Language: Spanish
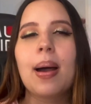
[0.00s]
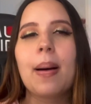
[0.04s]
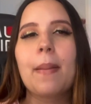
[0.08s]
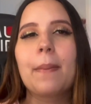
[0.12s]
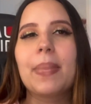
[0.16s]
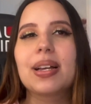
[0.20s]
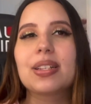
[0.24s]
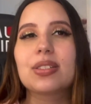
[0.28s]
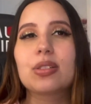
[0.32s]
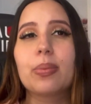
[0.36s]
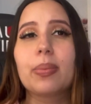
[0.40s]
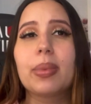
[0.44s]

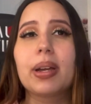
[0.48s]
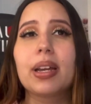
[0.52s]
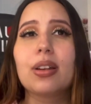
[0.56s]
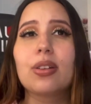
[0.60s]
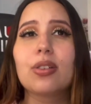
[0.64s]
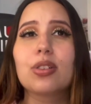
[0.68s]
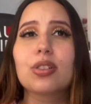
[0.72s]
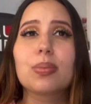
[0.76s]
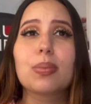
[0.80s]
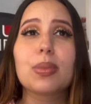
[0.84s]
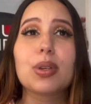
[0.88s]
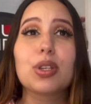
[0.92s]
más o
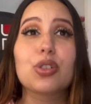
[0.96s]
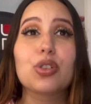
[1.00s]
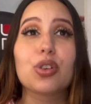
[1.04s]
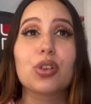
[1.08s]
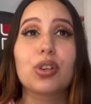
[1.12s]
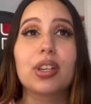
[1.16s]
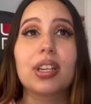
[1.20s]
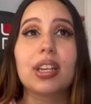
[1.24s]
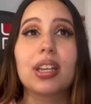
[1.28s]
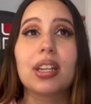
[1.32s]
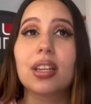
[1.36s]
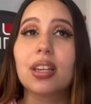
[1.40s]
menos
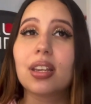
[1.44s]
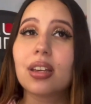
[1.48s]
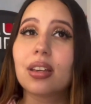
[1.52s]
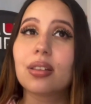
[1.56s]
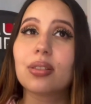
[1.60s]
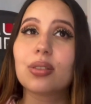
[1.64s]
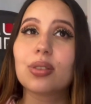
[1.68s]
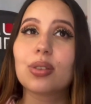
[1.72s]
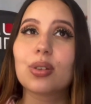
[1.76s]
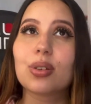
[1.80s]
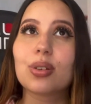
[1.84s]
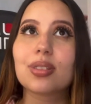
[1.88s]

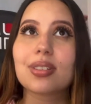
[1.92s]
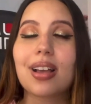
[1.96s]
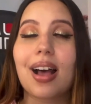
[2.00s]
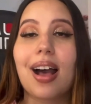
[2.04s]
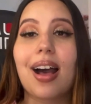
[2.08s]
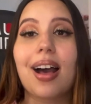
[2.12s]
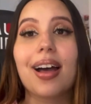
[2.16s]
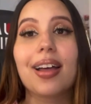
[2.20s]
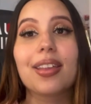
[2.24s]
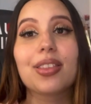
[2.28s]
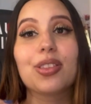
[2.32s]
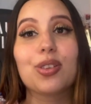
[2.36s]
1.500.000
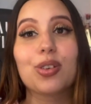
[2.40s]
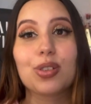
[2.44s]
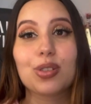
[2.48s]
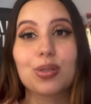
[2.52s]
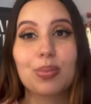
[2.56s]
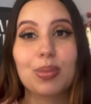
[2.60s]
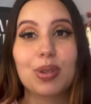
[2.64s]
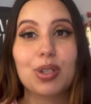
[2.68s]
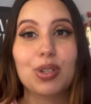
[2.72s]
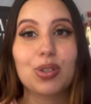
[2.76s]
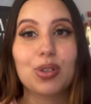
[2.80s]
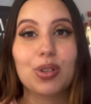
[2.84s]
a
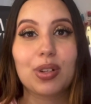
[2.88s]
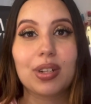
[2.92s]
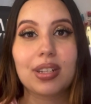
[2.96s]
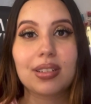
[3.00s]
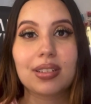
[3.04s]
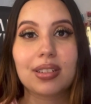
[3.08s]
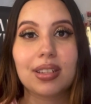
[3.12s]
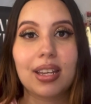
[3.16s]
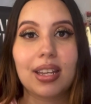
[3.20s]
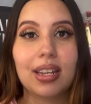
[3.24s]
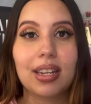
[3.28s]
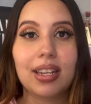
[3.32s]

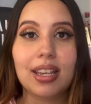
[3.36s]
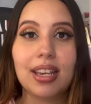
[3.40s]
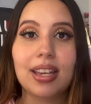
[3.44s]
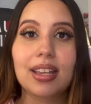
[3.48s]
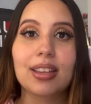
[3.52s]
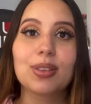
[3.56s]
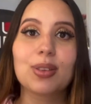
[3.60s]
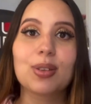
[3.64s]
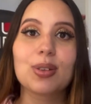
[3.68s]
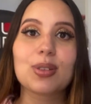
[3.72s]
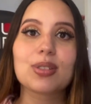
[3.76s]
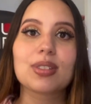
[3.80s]

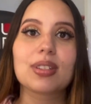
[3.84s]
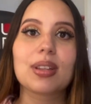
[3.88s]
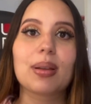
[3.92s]
2.500.000,